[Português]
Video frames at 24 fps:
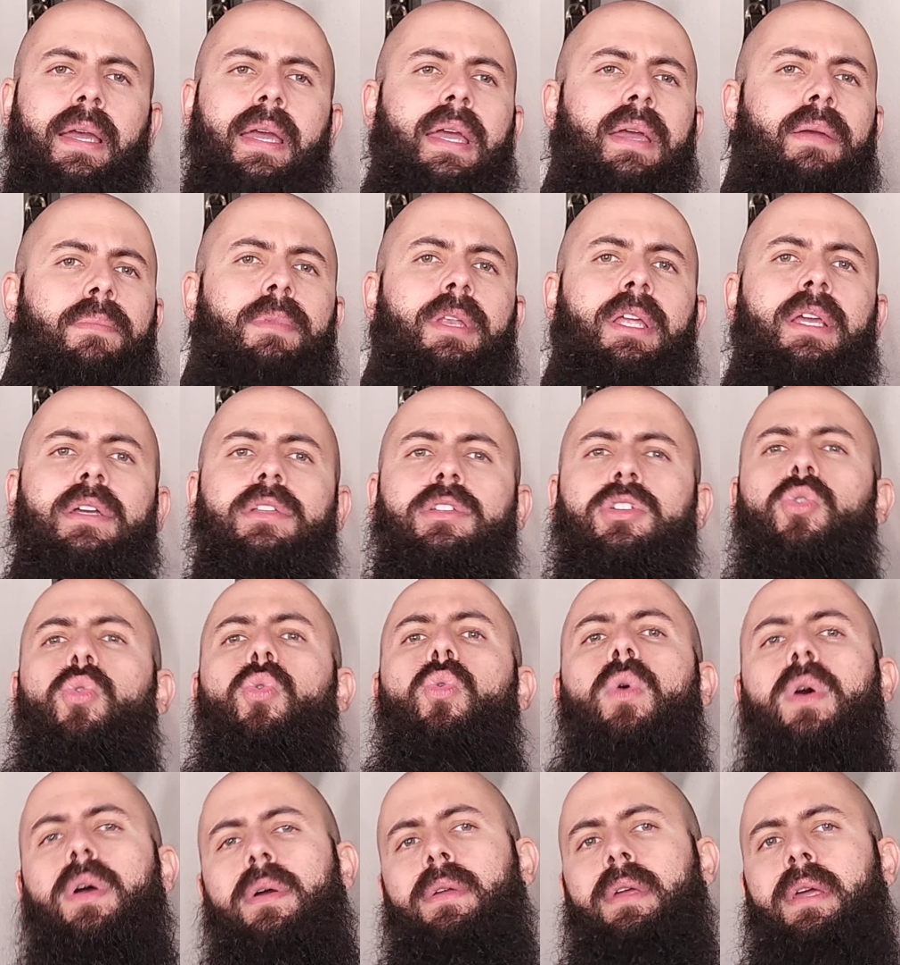é briga de
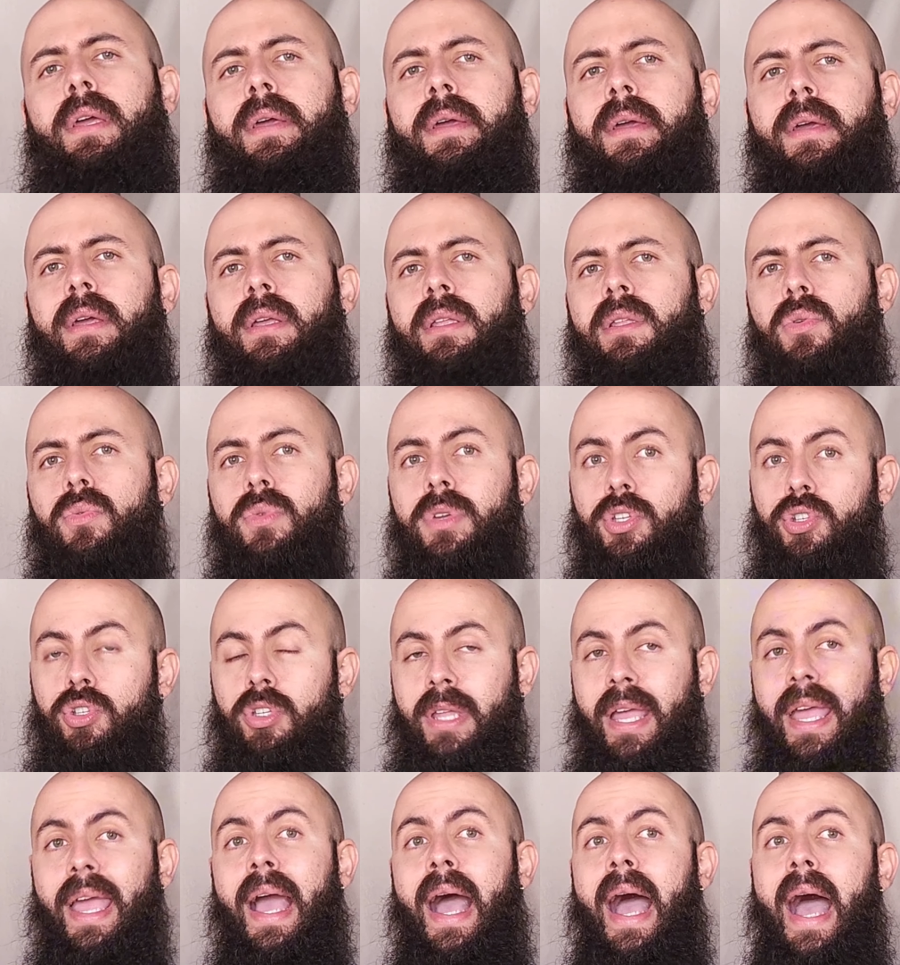rua. Então isso
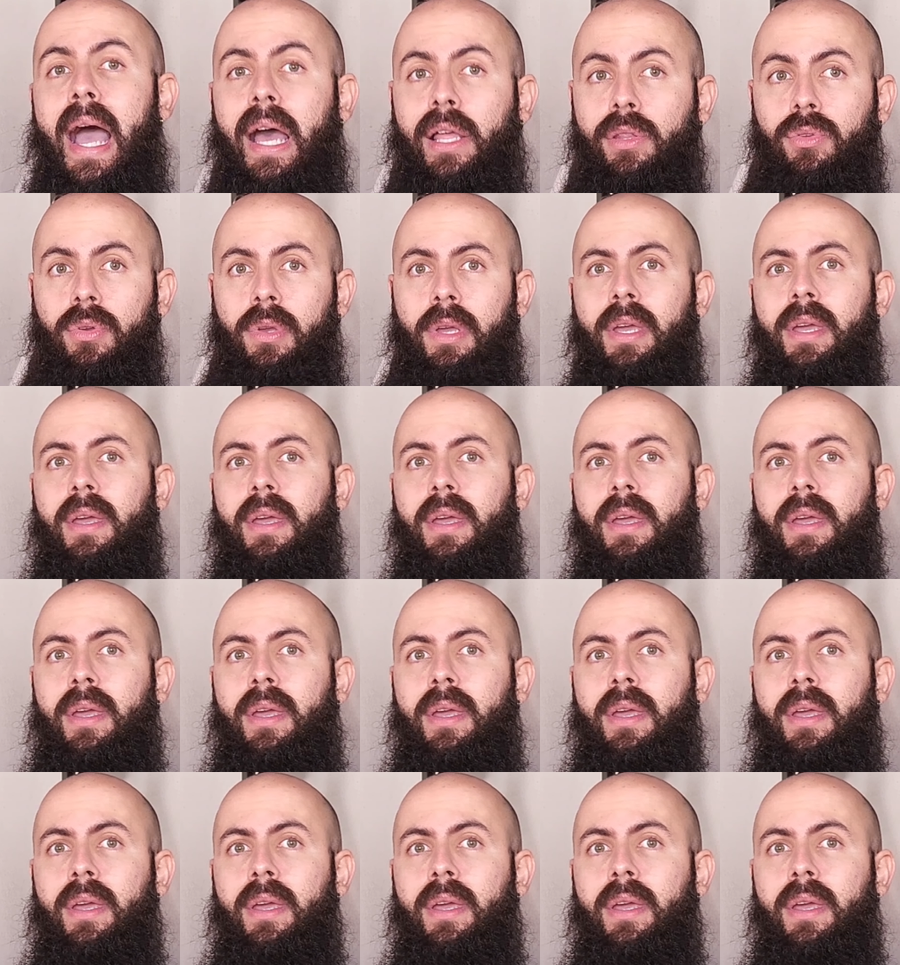está errado.